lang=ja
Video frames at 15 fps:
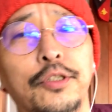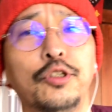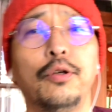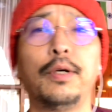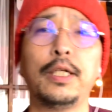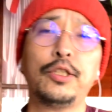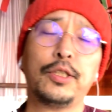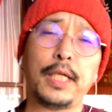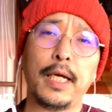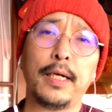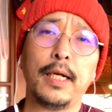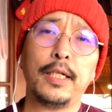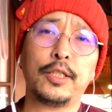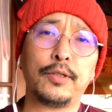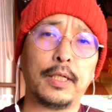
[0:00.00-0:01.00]
正月三
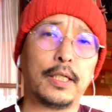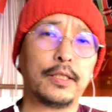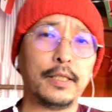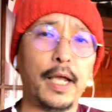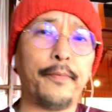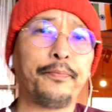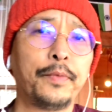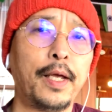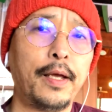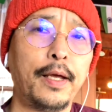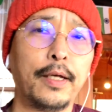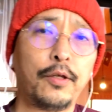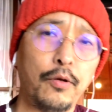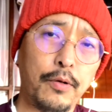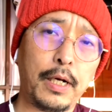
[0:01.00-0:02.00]
が日はですね、
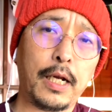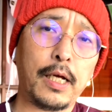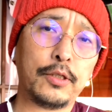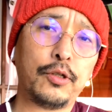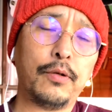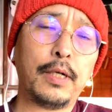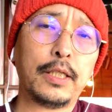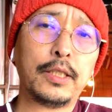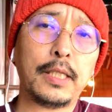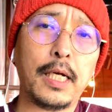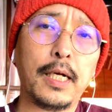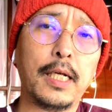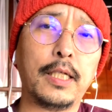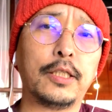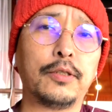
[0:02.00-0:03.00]
えー、今日から正月
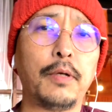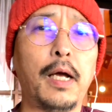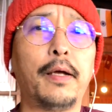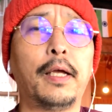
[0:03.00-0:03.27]
三が日は、